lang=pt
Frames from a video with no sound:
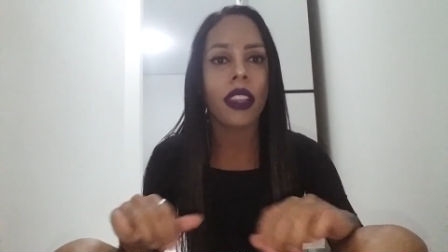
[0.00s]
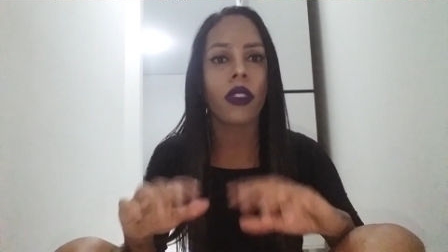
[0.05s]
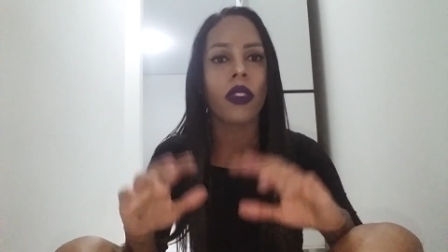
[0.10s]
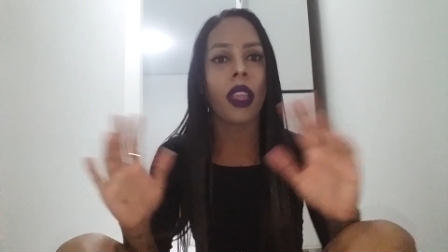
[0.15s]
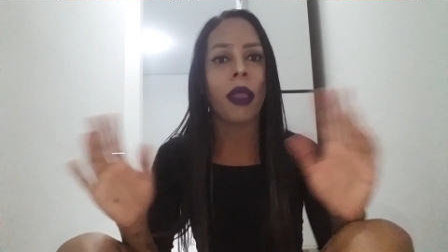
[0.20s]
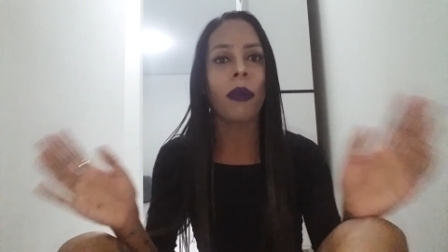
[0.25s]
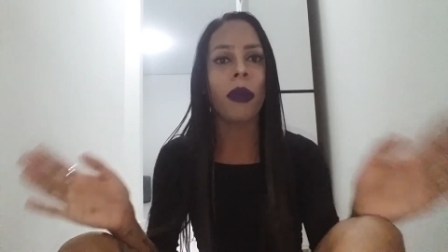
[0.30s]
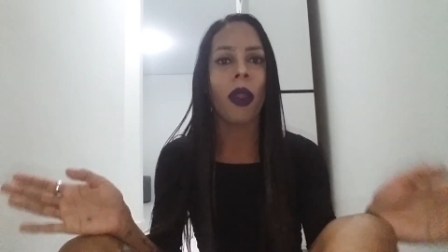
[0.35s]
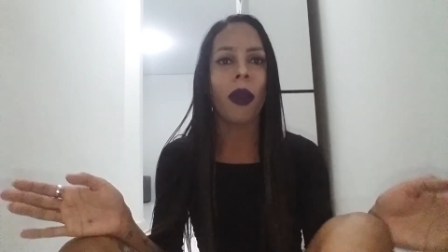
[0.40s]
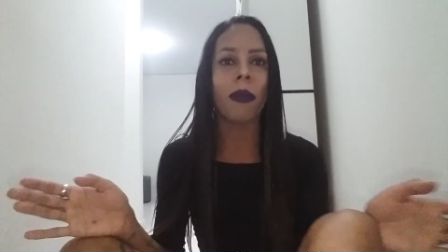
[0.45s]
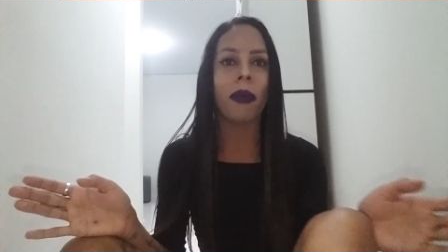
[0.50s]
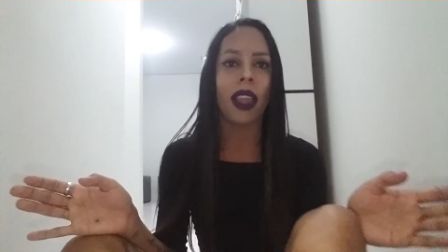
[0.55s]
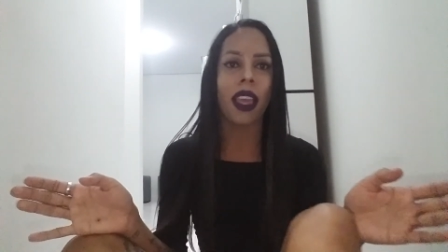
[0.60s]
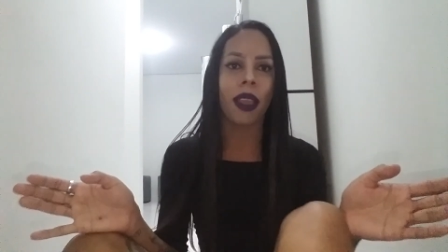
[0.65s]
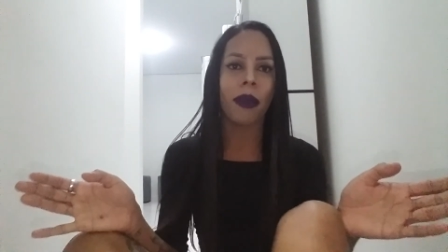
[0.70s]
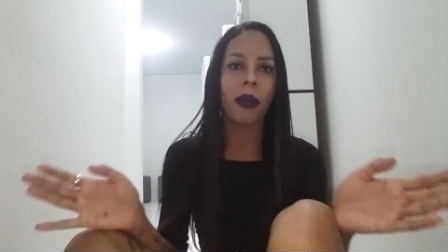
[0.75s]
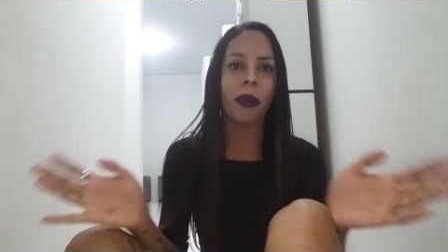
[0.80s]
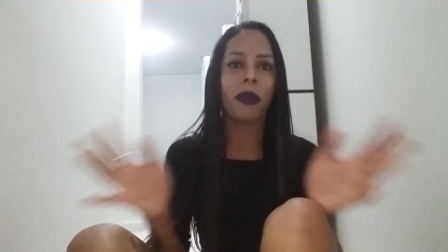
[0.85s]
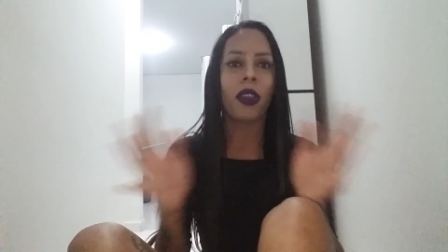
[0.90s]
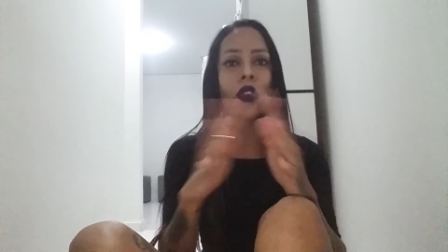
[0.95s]
Não tem
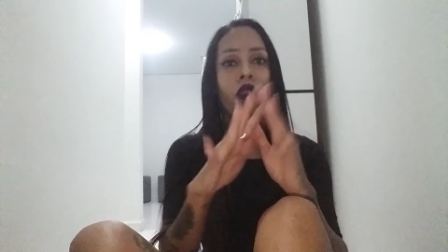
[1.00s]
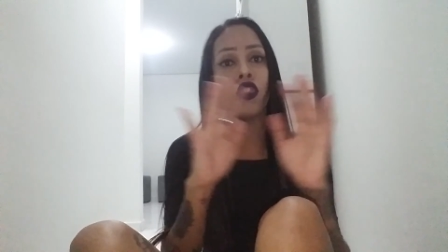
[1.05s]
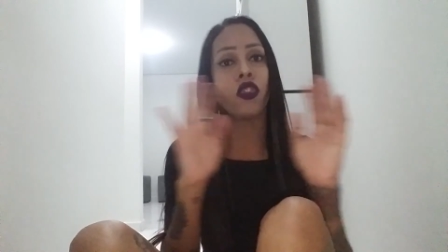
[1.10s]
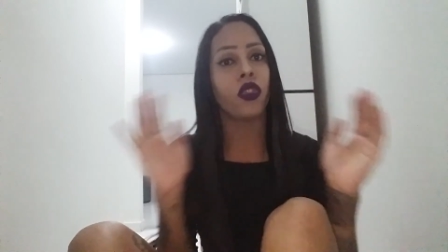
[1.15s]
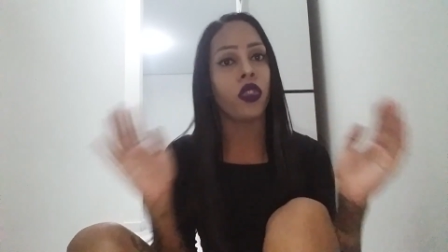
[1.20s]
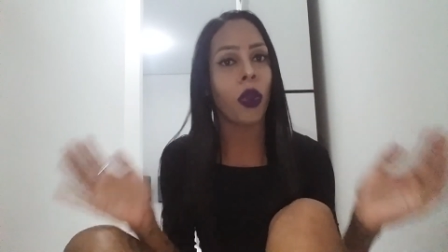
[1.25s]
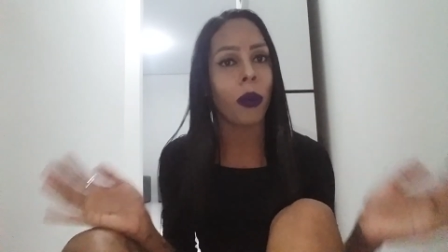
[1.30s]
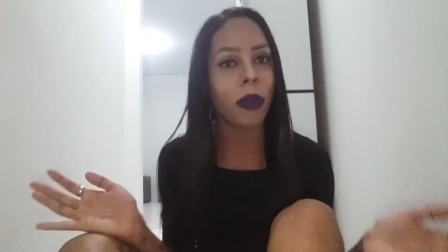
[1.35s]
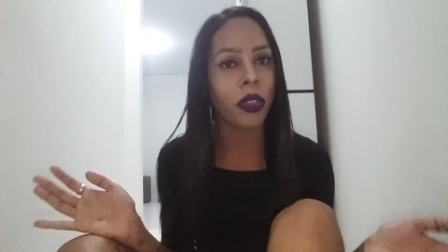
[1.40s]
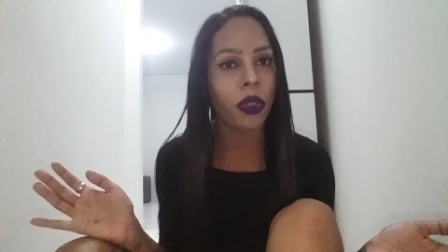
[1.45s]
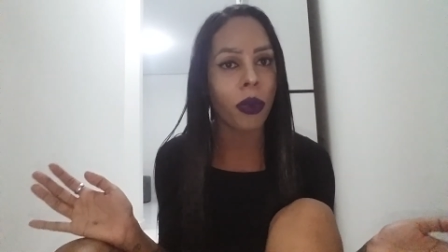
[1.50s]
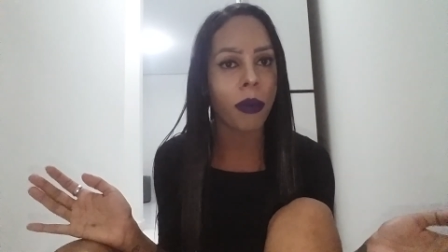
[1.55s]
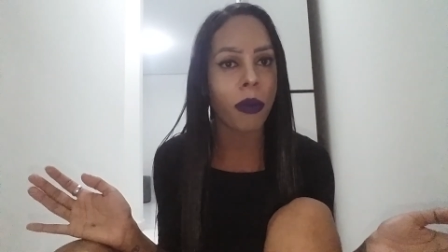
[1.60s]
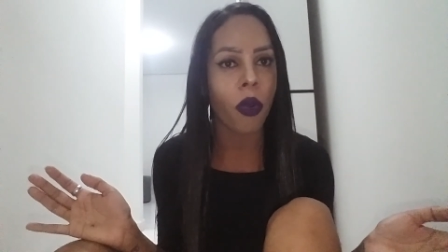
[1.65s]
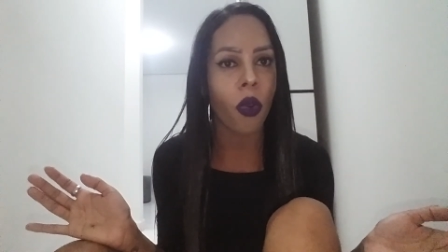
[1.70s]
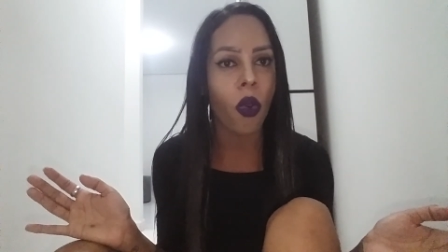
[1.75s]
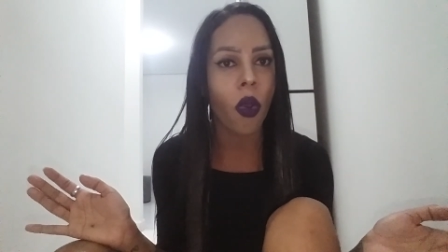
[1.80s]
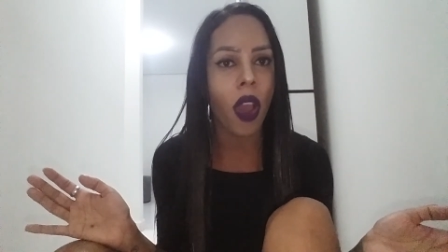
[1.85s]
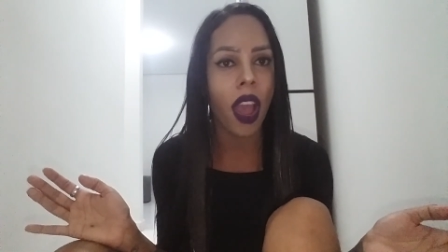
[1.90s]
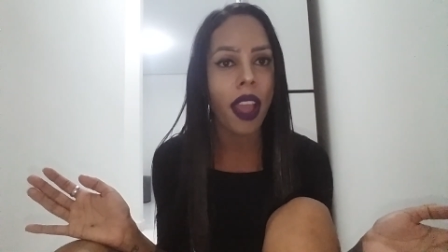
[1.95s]
problema, porque eu já não tô muito
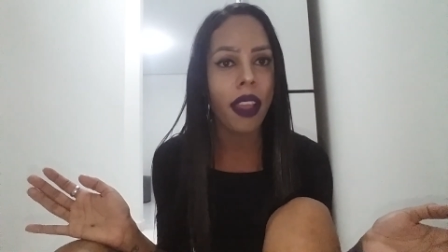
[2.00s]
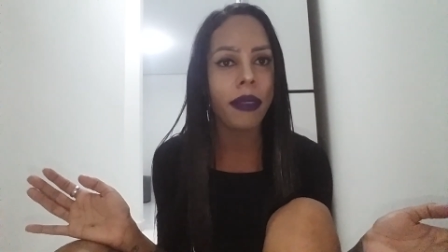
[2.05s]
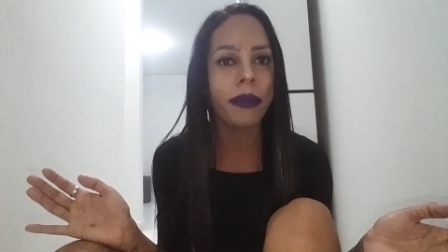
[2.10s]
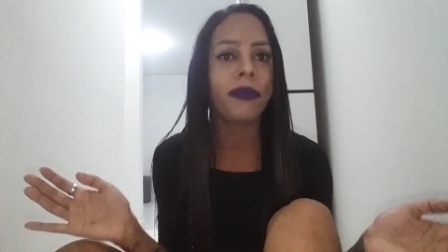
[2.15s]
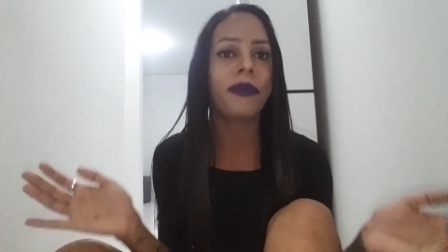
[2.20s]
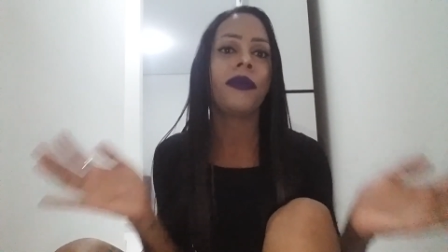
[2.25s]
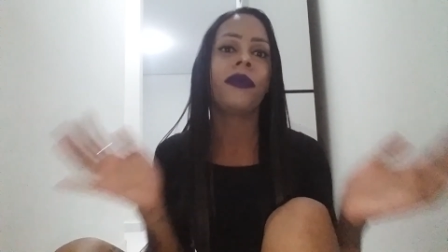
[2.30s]
boa.